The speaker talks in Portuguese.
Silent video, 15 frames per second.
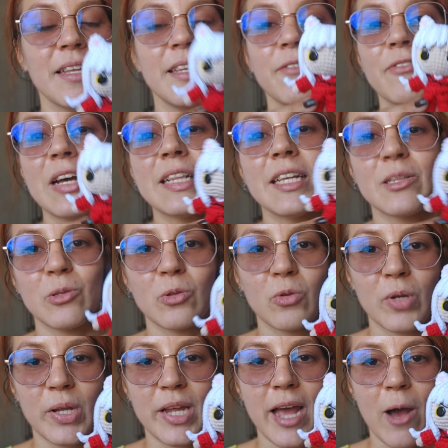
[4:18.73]
e vai ter
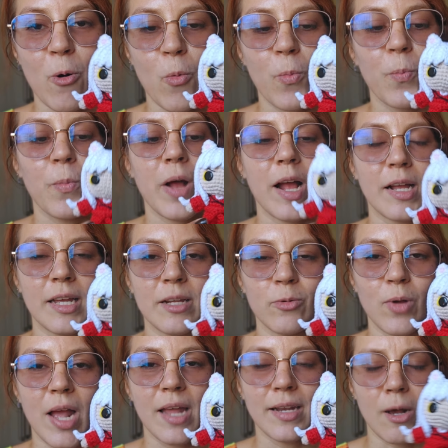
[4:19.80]
tutorial aqui no
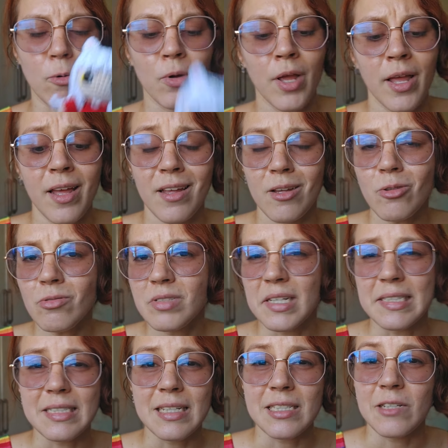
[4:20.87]
canal. Eu não
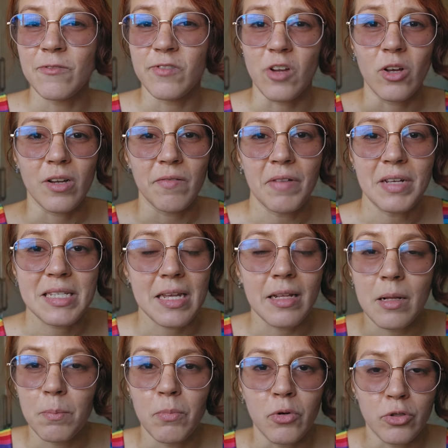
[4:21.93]
sei se esse vlog vai sair
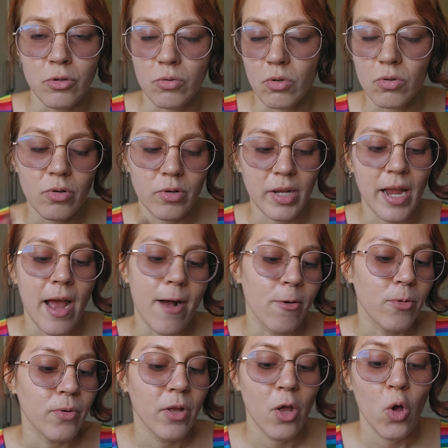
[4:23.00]
depois do
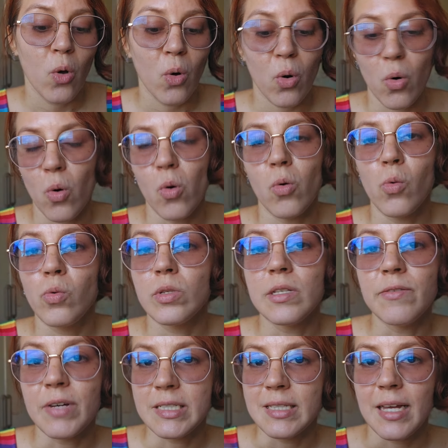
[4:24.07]
tutorial ou se
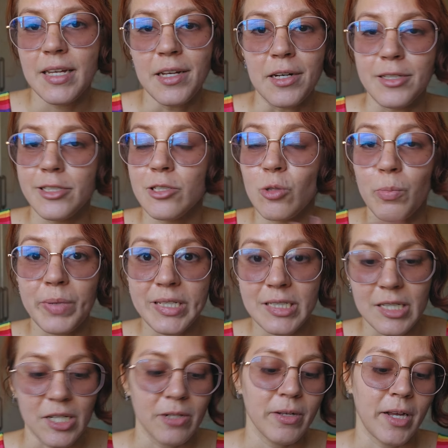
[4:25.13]
vai sair antes, tô
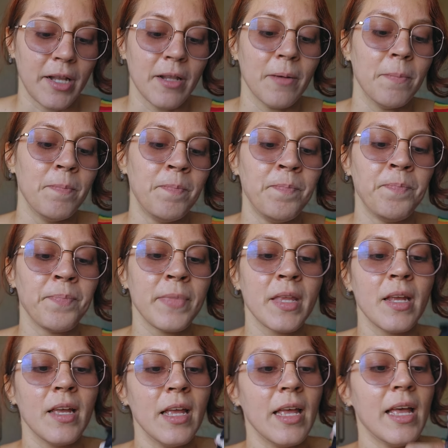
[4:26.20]
pensando ainda.
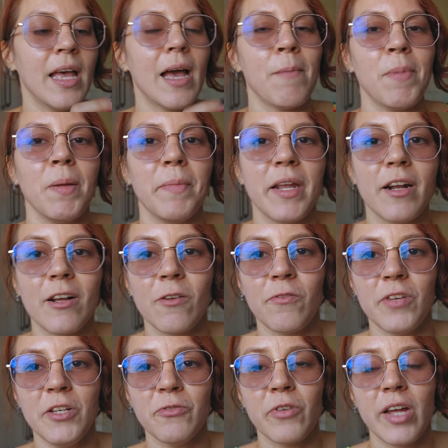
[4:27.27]
A primeira que eu
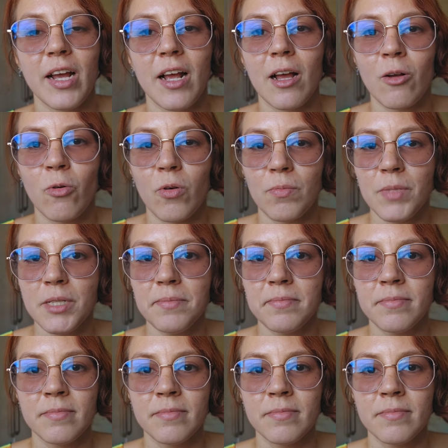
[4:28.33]
fiz foi a Kagome.